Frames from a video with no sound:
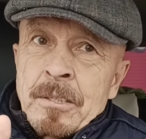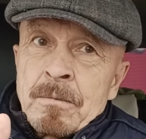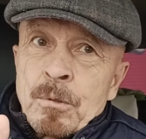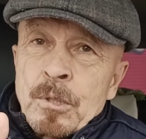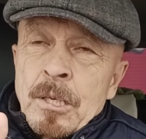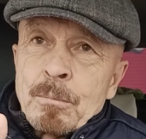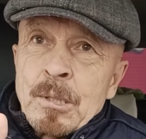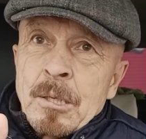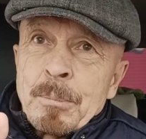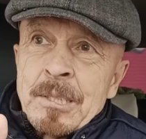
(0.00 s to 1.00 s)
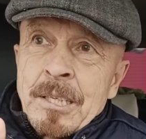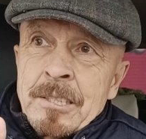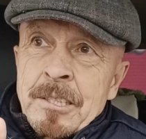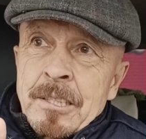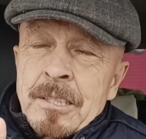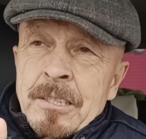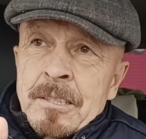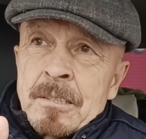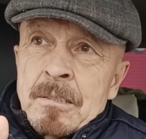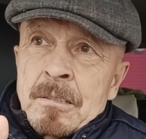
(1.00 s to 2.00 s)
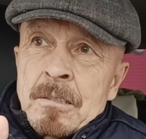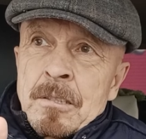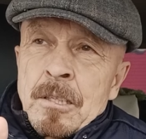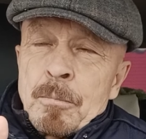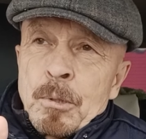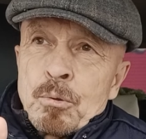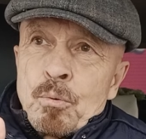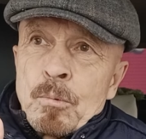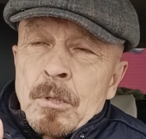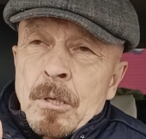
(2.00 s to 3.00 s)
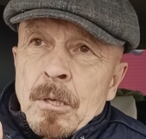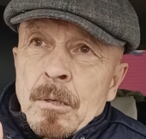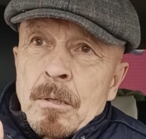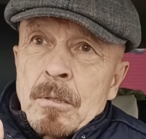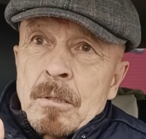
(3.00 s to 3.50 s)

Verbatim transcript: Вот как была подача. Я подумал, а